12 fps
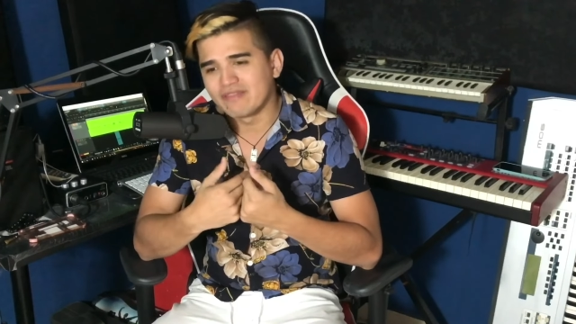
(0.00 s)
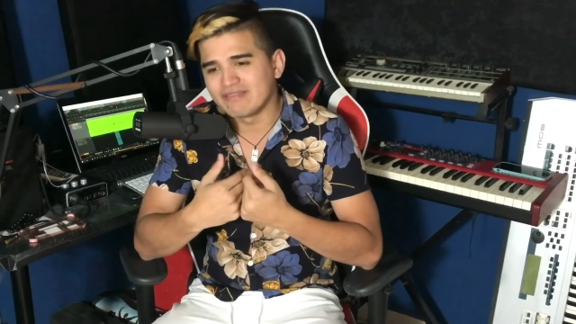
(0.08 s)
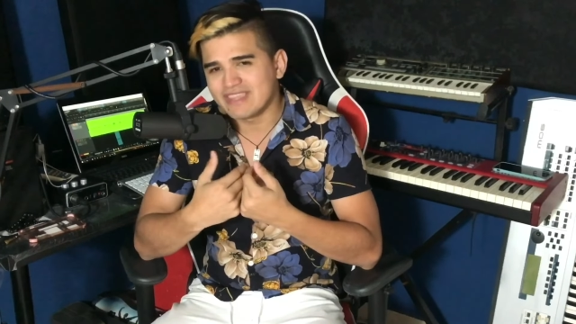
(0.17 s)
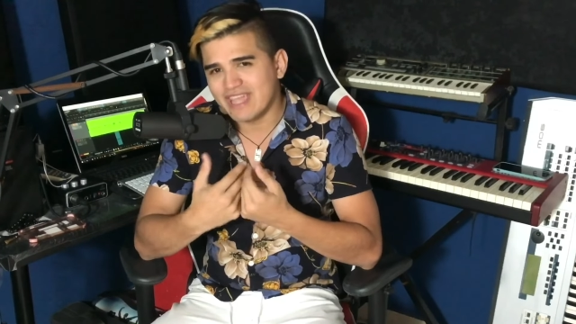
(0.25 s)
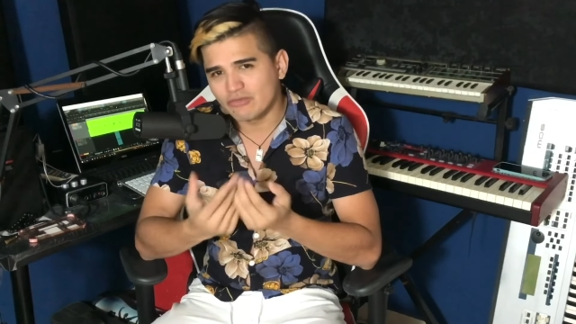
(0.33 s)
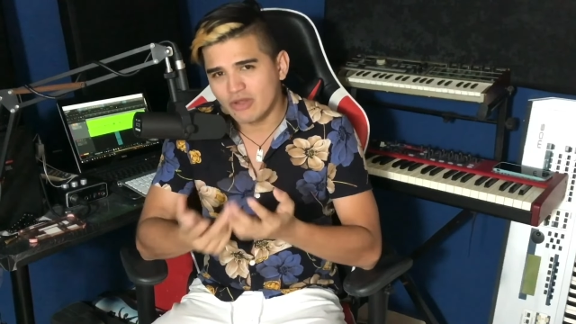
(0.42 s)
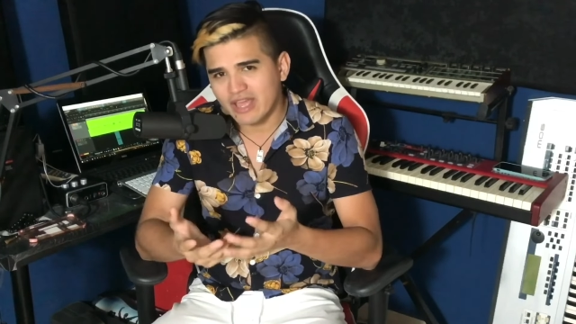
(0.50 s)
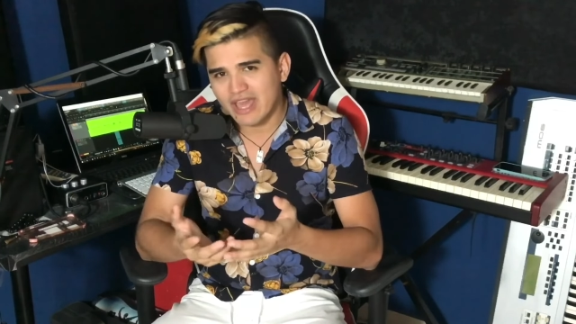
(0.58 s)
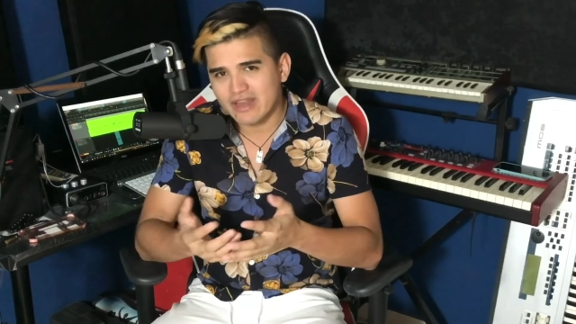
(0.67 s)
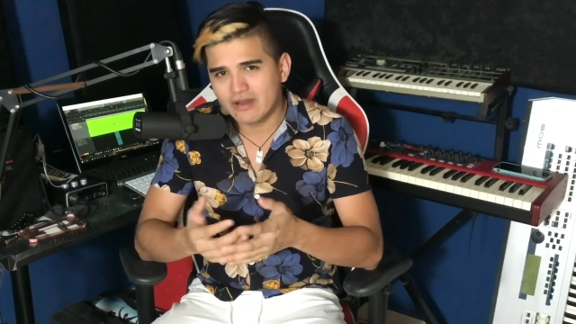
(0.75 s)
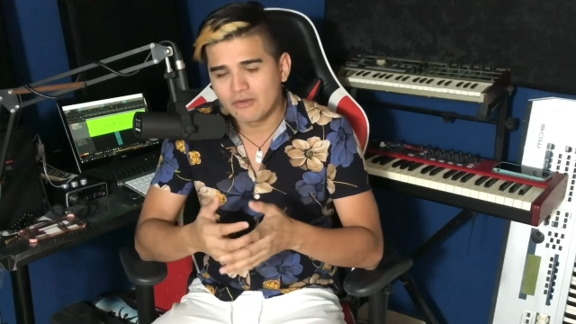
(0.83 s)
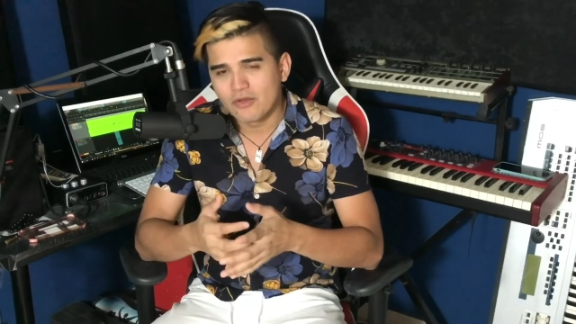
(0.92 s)
entiendo el
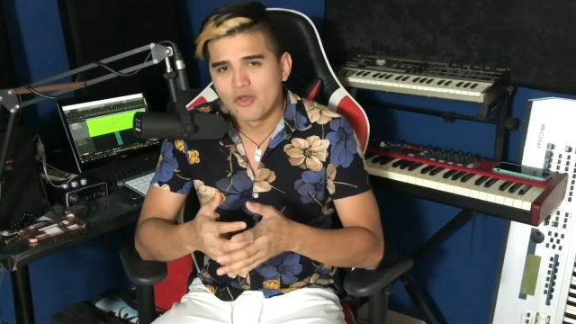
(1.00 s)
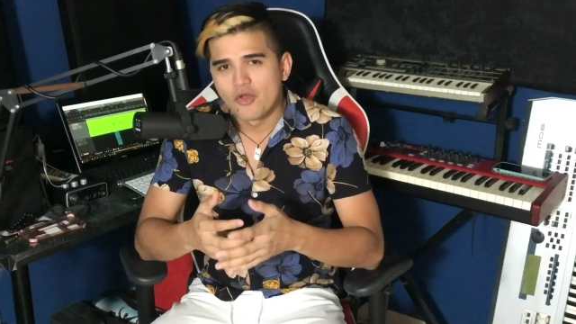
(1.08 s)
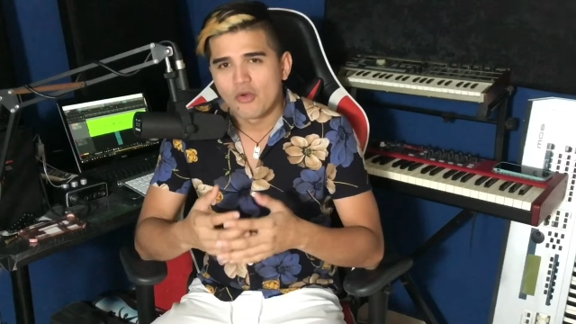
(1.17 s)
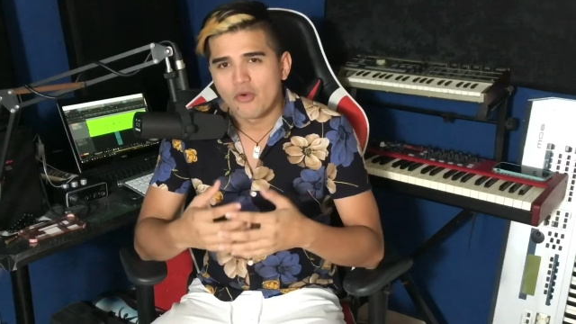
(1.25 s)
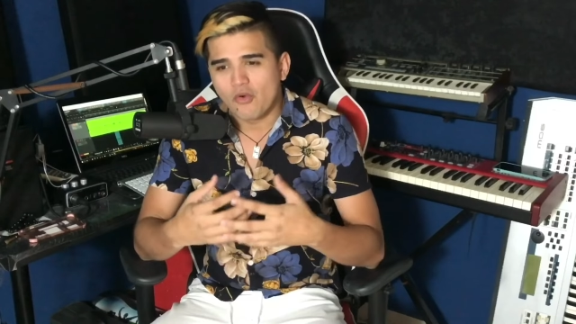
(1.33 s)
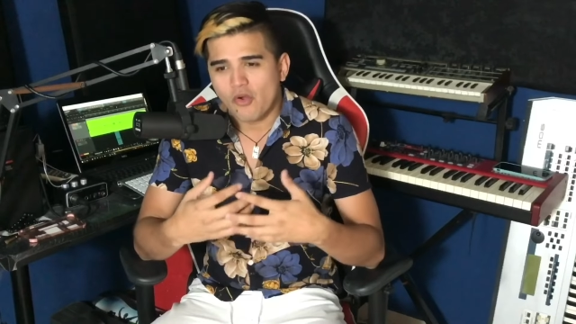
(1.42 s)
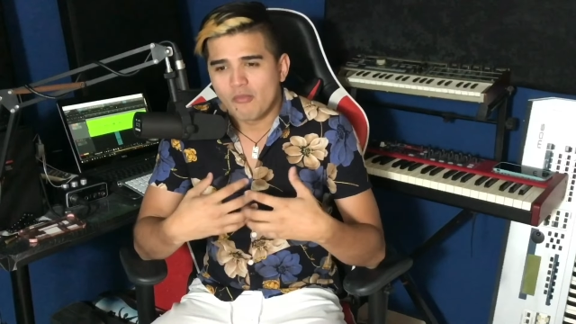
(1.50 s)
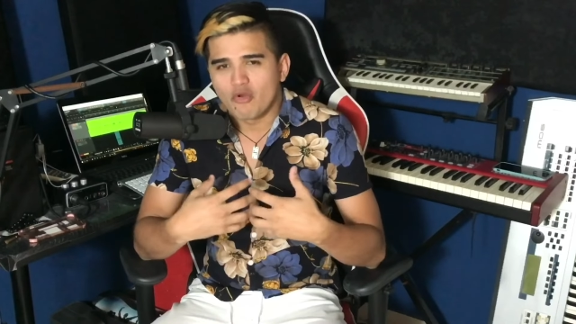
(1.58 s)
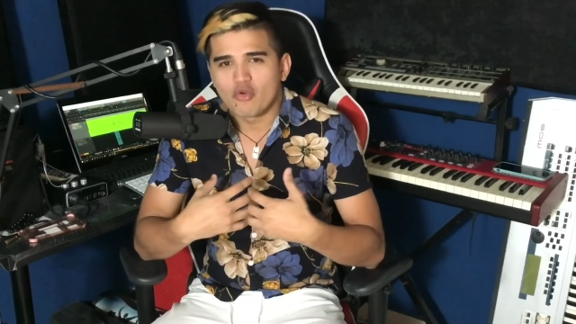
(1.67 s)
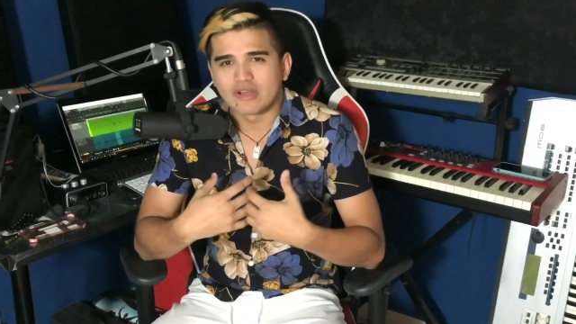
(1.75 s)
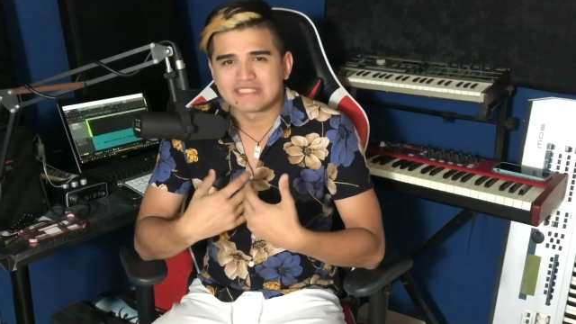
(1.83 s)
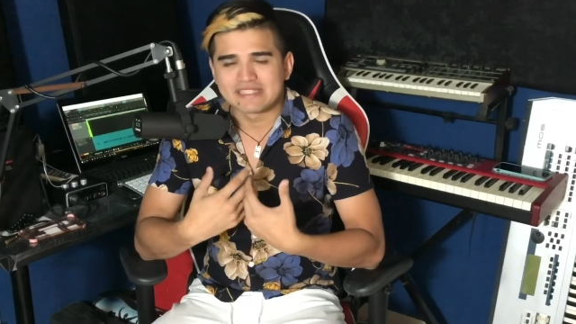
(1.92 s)
género o
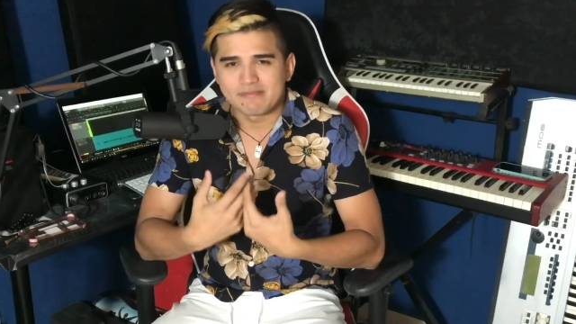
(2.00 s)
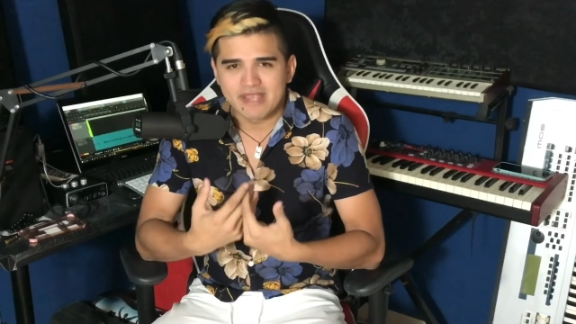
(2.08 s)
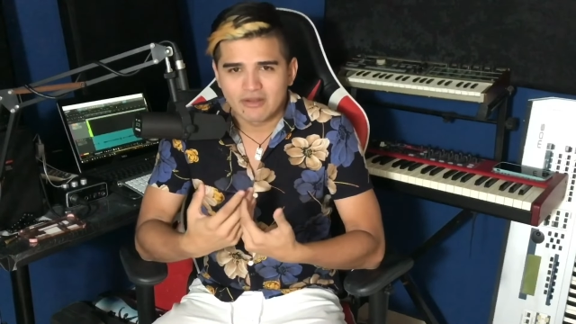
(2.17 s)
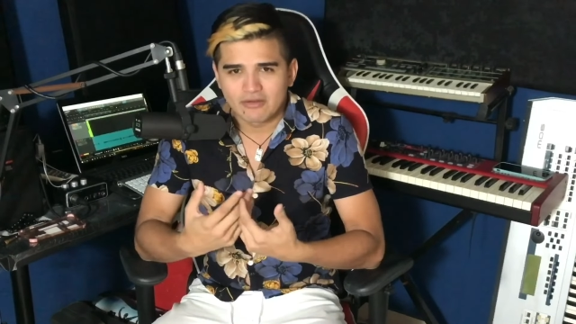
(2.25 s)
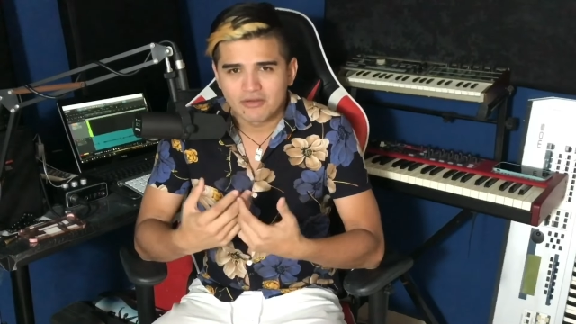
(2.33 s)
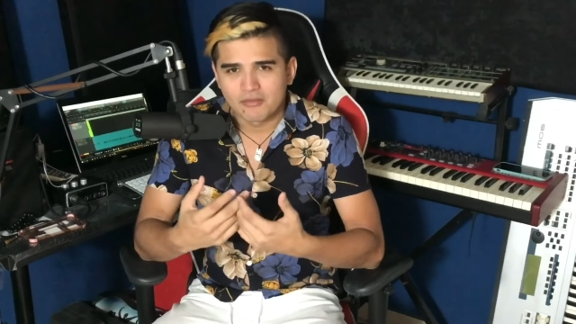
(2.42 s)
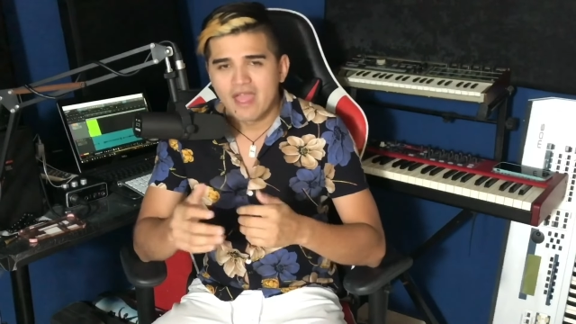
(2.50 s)
cómo lo asimilo.